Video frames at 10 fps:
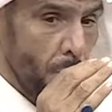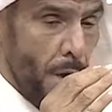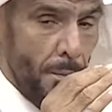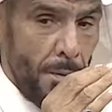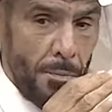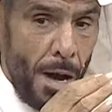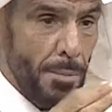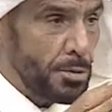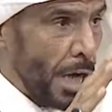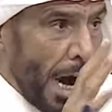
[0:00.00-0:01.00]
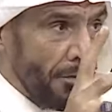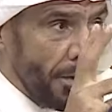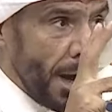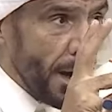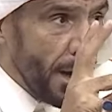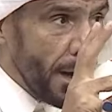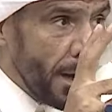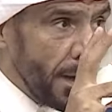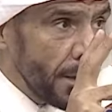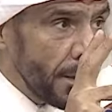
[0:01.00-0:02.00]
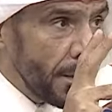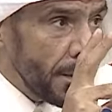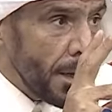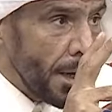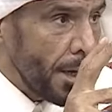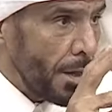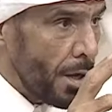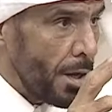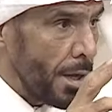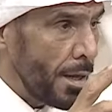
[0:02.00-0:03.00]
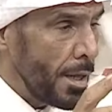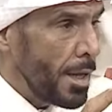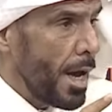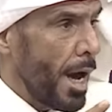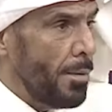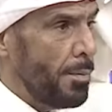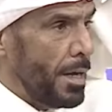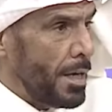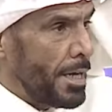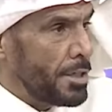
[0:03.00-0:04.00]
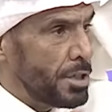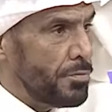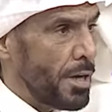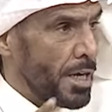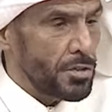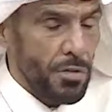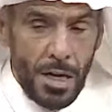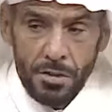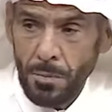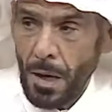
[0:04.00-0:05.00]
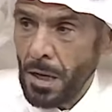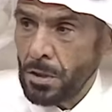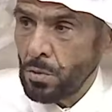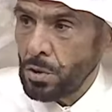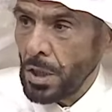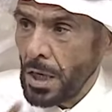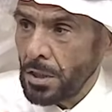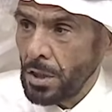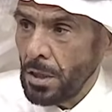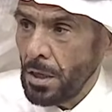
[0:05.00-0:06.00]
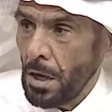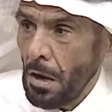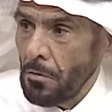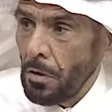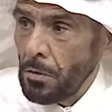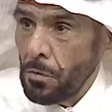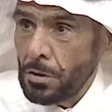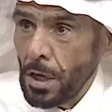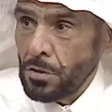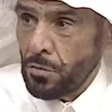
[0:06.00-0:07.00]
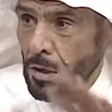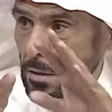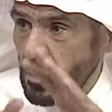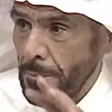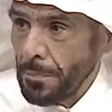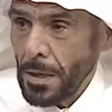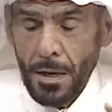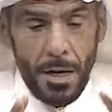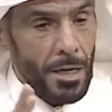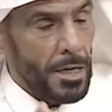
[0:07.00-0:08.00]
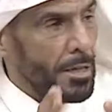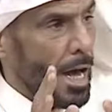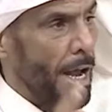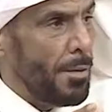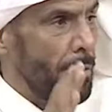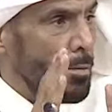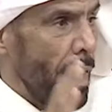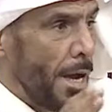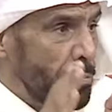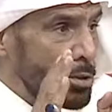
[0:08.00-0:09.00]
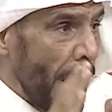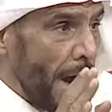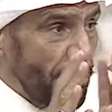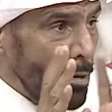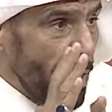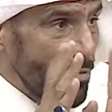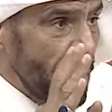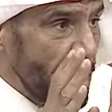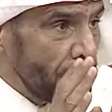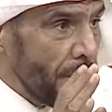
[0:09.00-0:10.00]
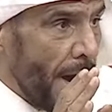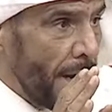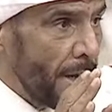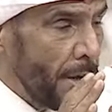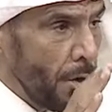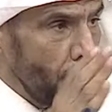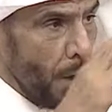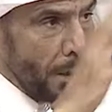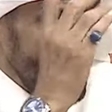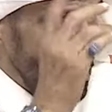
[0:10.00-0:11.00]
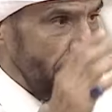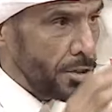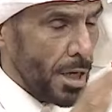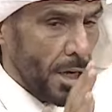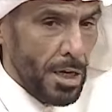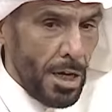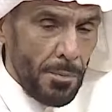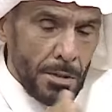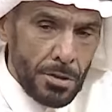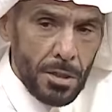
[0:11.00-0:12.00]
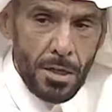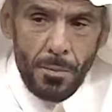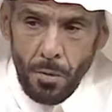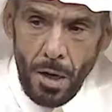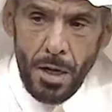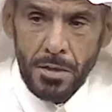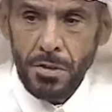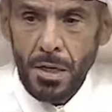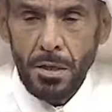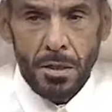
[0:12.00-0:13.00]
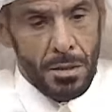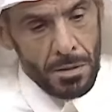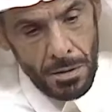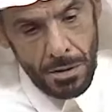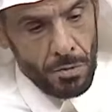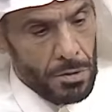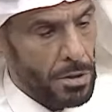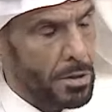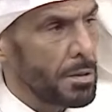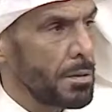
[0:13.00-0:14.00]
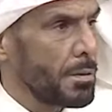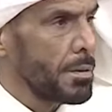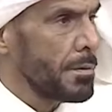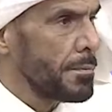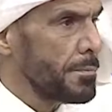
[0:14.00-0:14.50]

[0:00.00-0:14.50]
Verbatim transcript: والبل ما هي بجافله يعني هذول البل احيانا يجي فيها جفال سبحان الله تكون شياطين فتجفل لكن اذا البل ما هي بجافله ما فيها جفال وانت ضعت يا راعيها بس تركب وخلها تسريك هي تودي في